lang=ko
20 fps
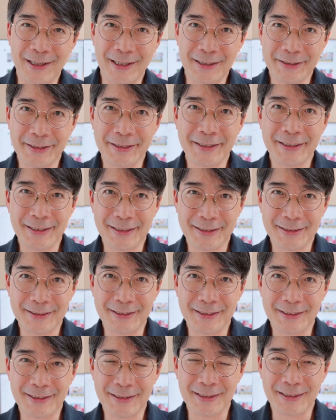
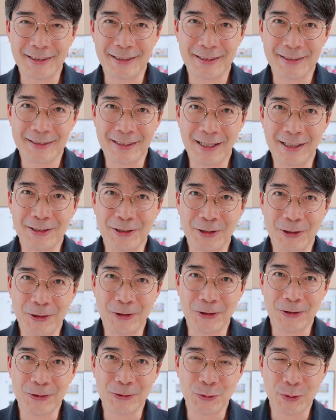아직까지
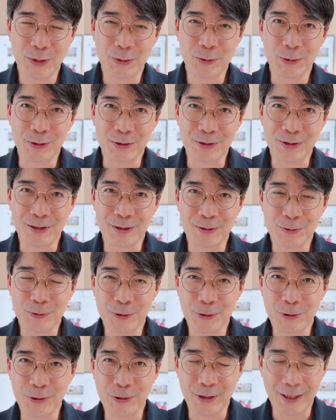상영되고
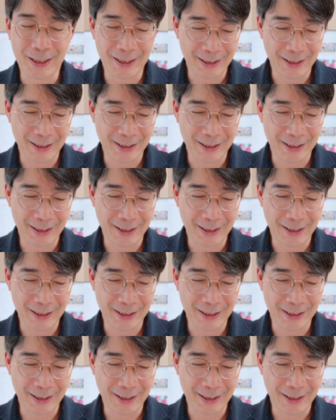있더라고요